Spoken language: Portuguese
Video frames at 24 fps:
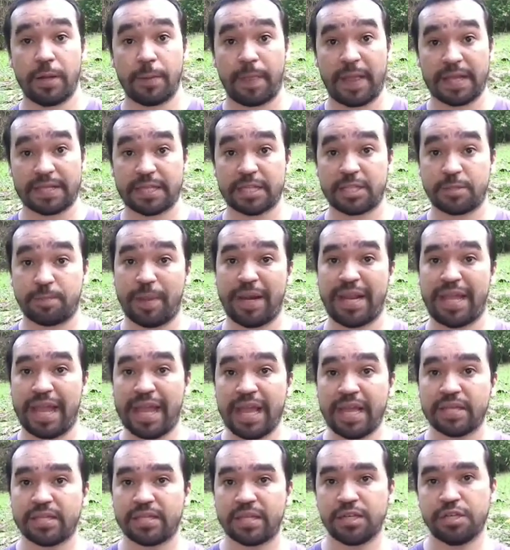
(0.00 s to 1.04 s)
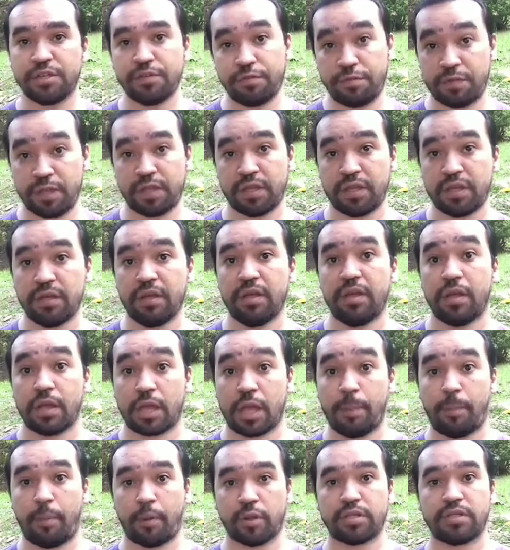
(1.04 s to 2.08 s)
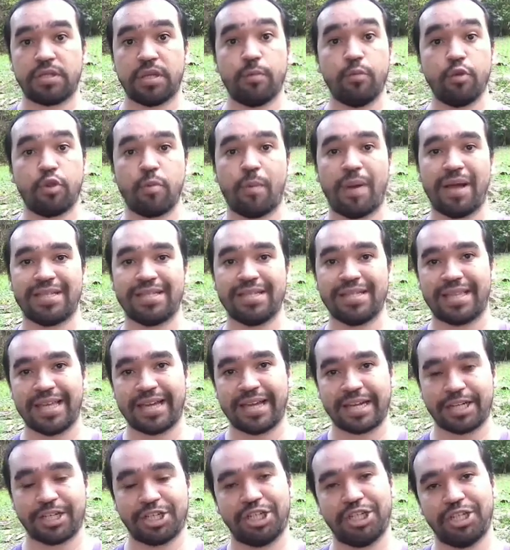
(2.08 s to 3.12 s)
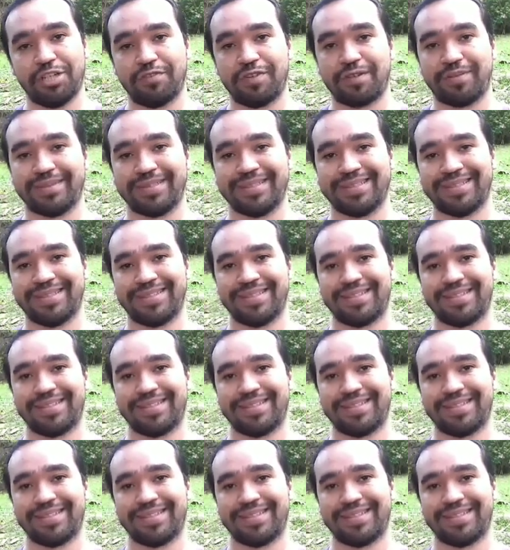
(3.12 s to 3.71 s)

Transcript: dessa experiência de vida que pode ser muito mais integrativa.